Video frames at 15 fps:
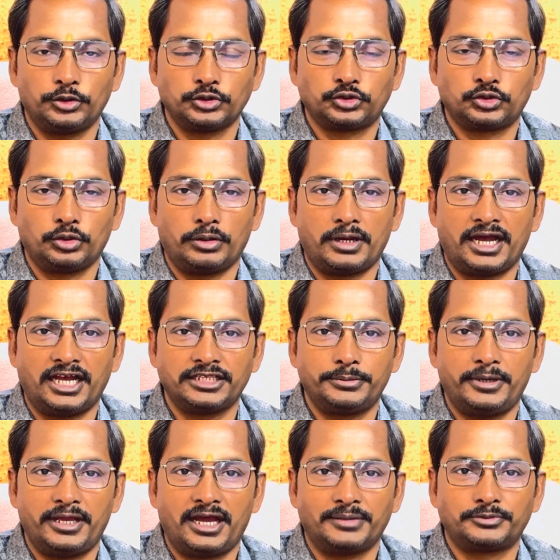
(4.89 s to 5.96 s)
दोस्तों आज
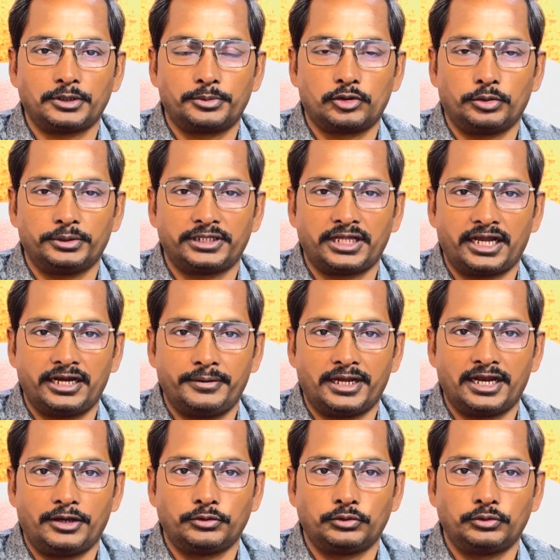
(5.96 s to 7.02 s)
मैं आप सबको बताने
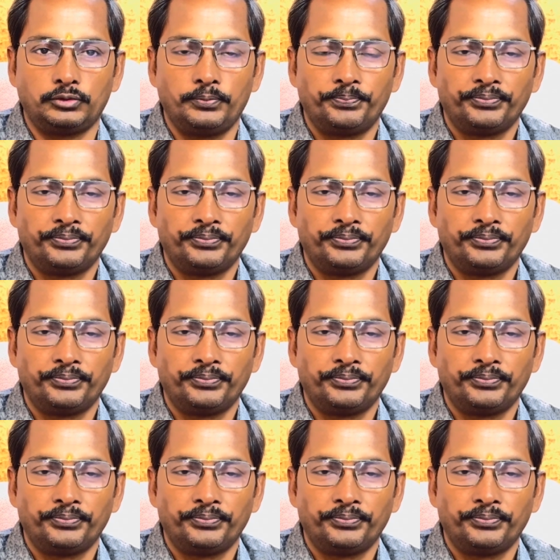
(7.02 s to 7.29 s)
वाला हूं